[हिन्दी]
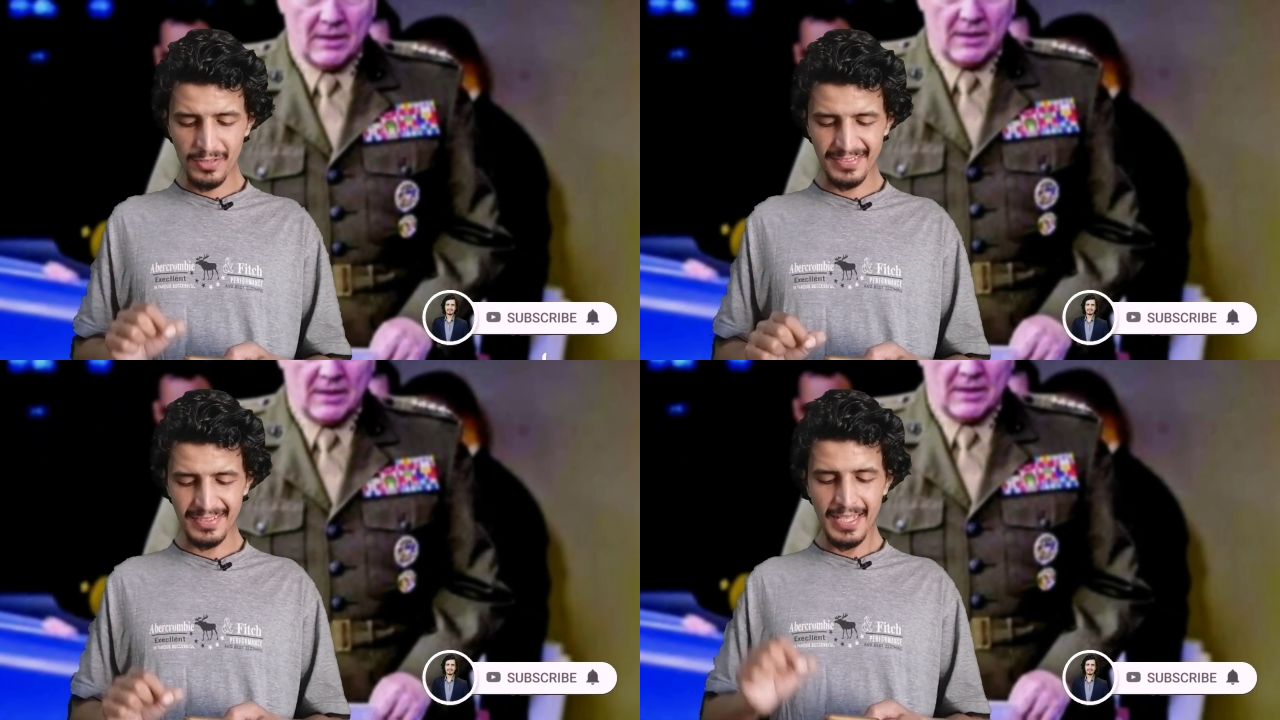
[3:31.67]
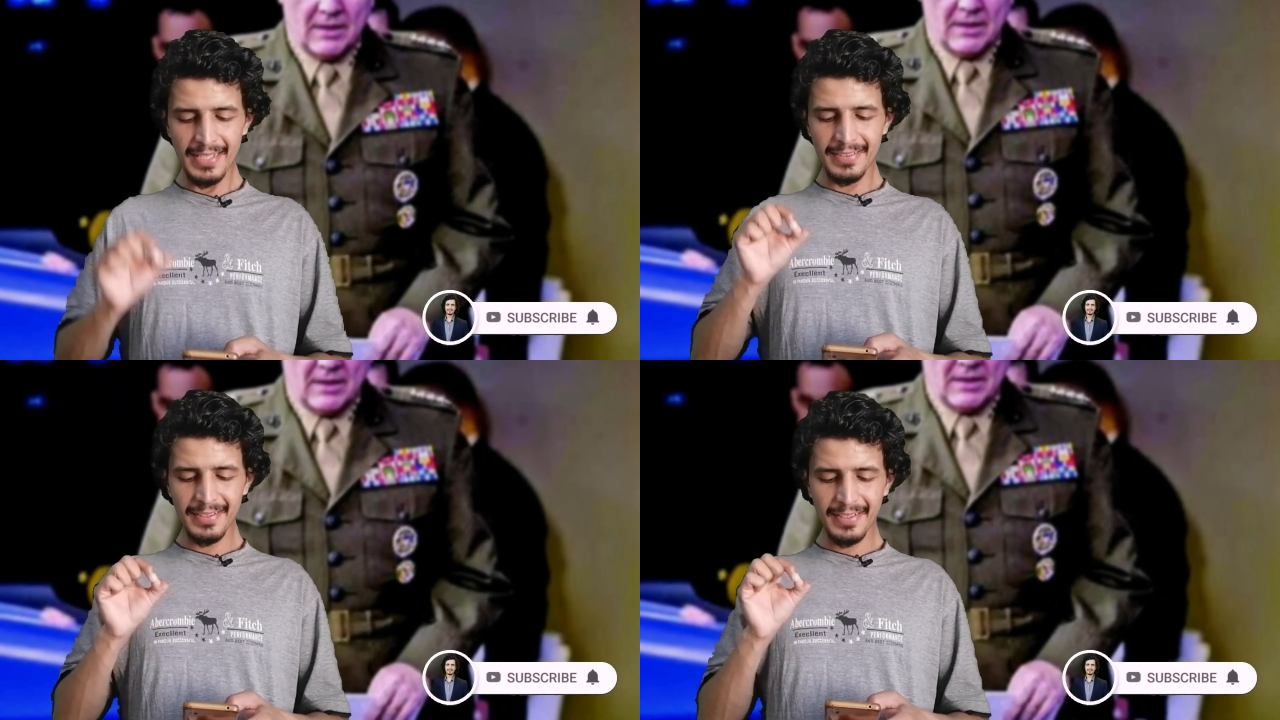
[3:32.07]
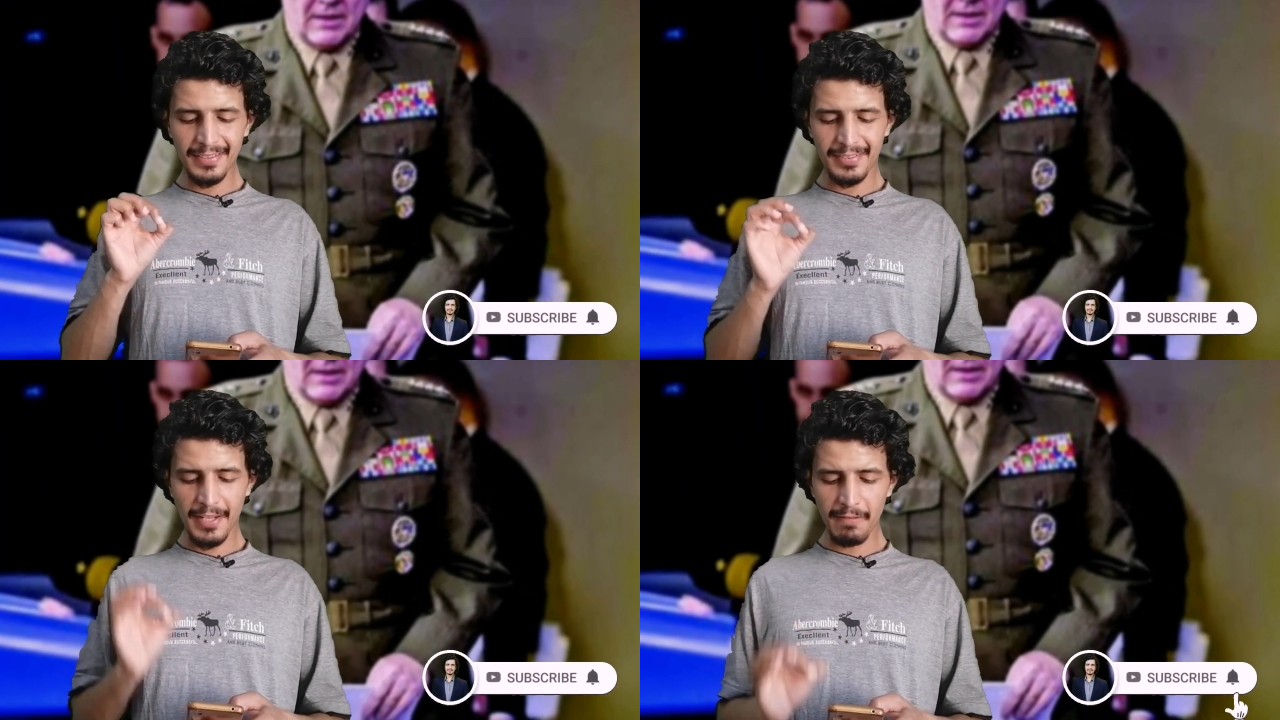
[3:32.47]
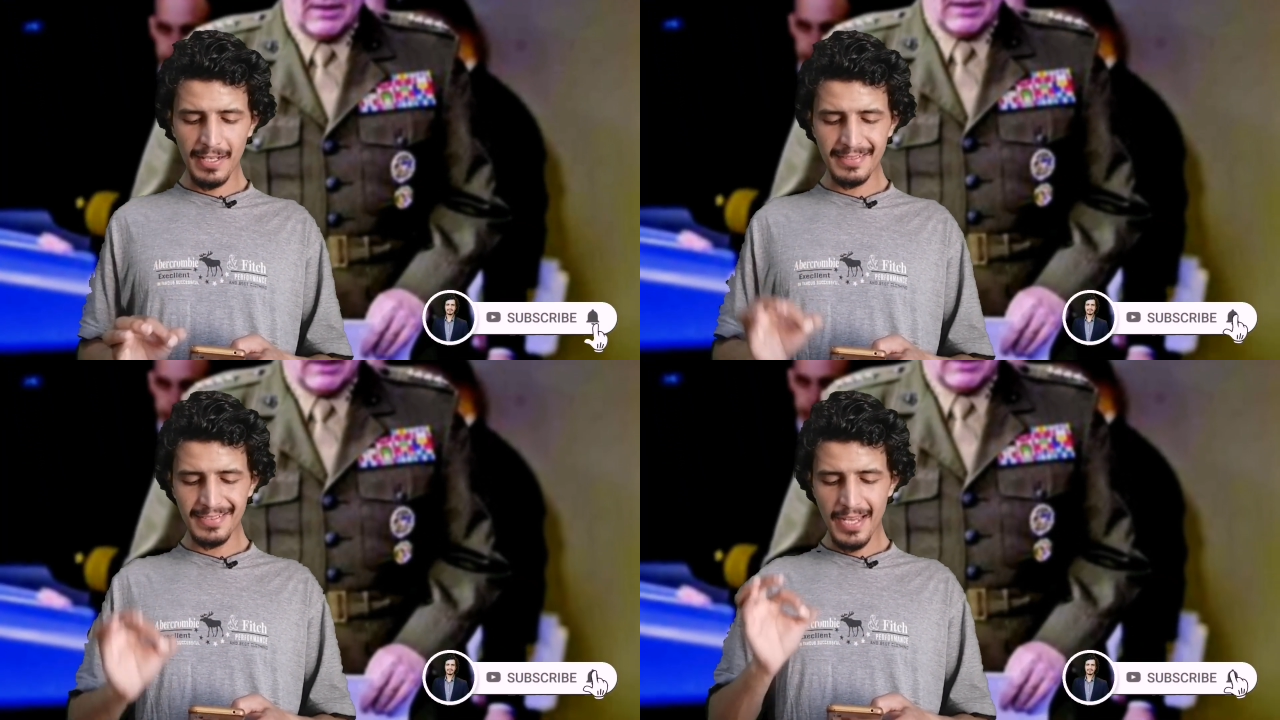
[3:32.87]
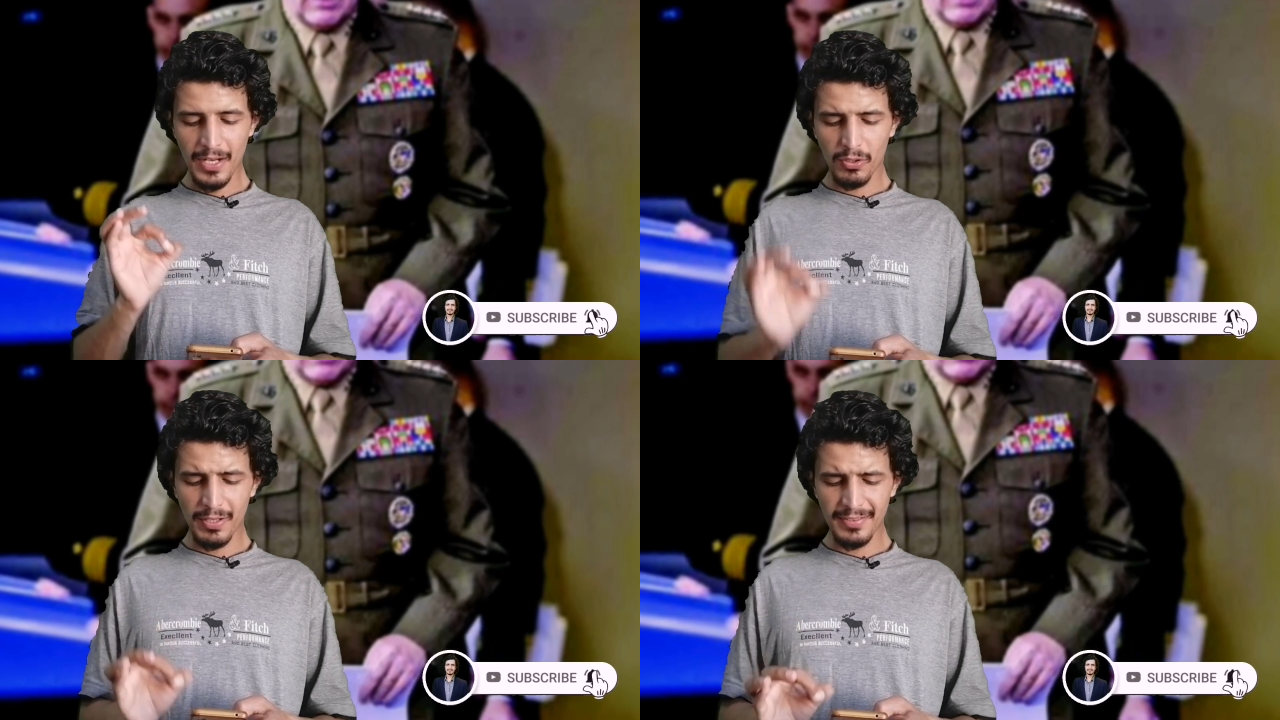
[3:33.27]
ड्रोन्स जिनकी सर्वेलेंस
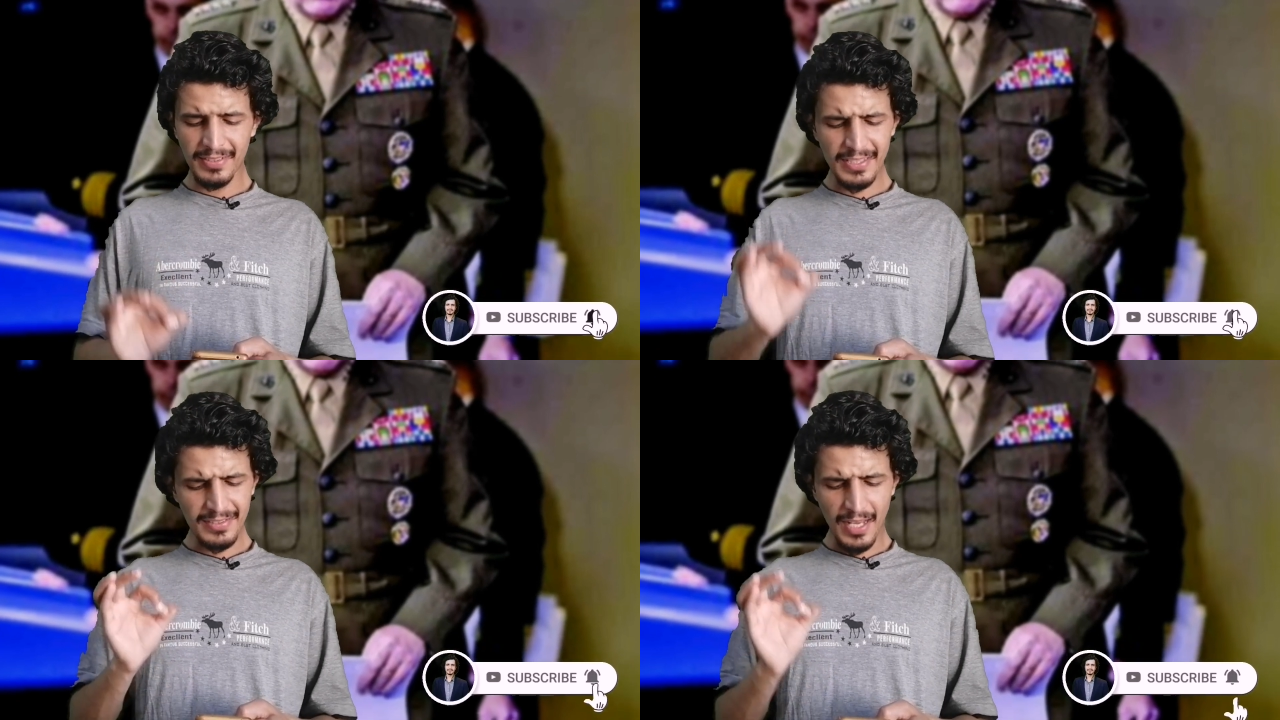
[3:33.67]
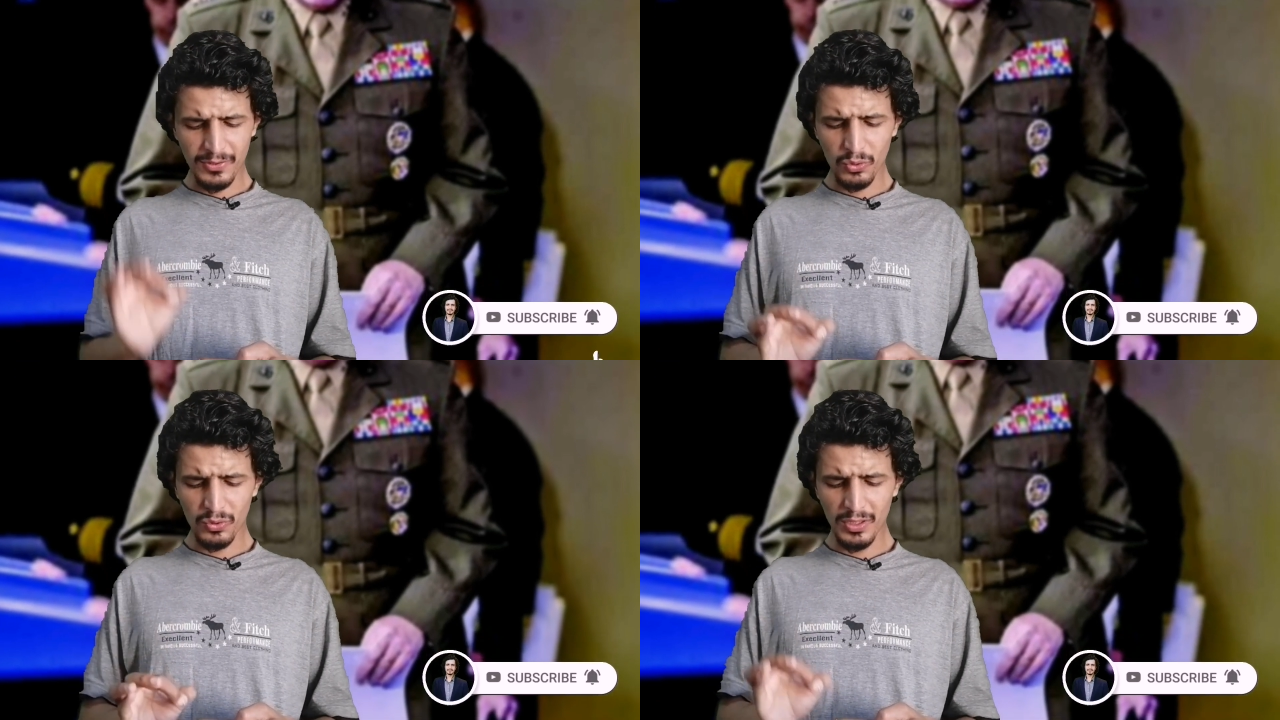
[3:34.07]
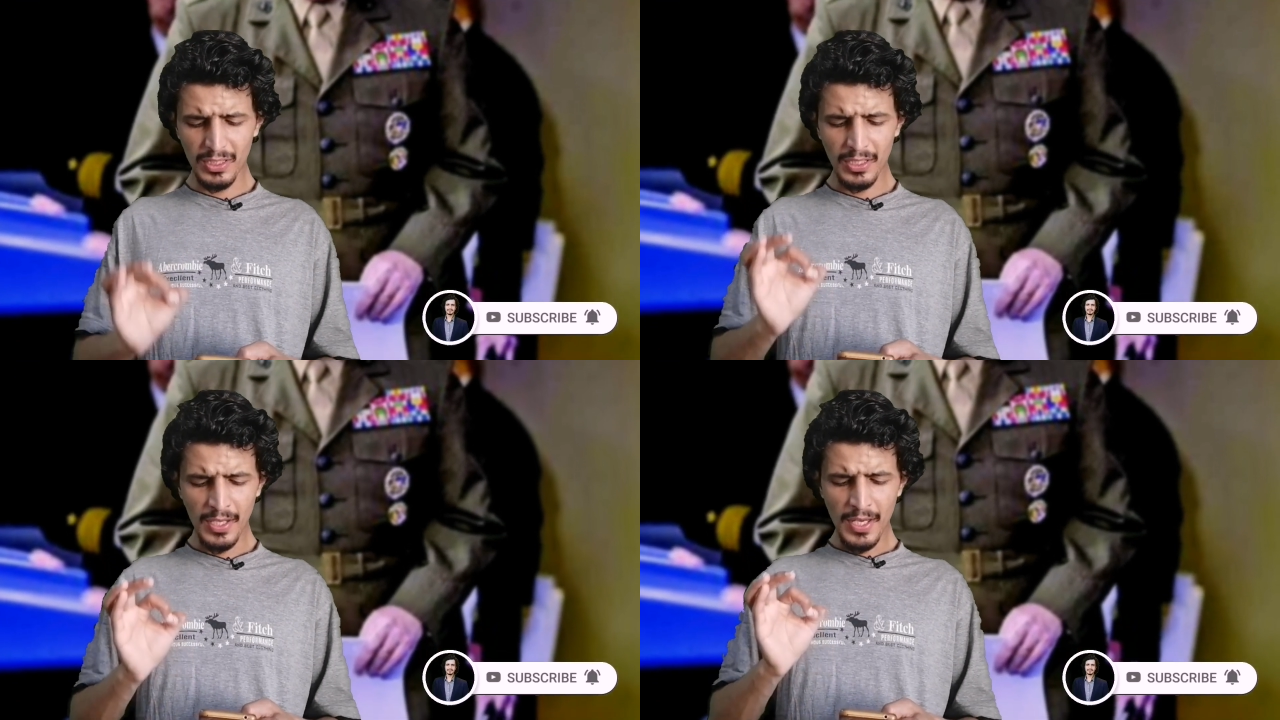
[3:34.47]
एक्यूरेसी जासूसी